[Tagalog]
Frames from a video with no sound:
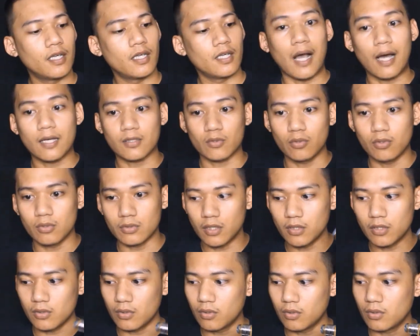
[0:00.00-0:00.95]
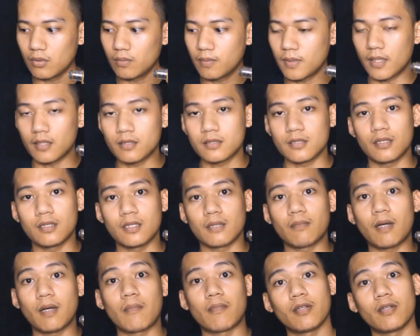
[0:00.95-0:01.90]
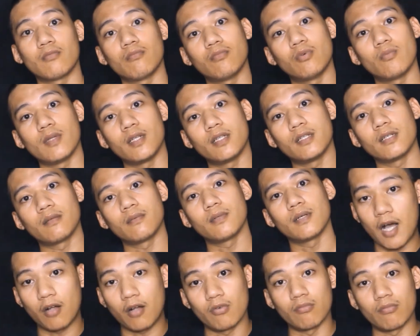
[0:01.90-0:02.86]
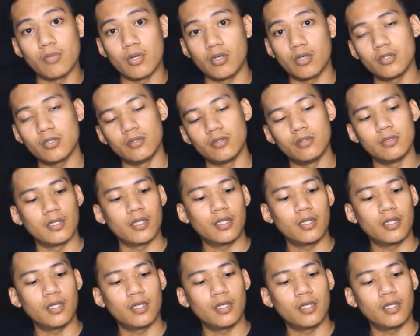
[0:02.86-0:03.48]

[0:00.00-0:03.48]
Makakatulong din to para sa nagpaplanong bumili ng bagong mod.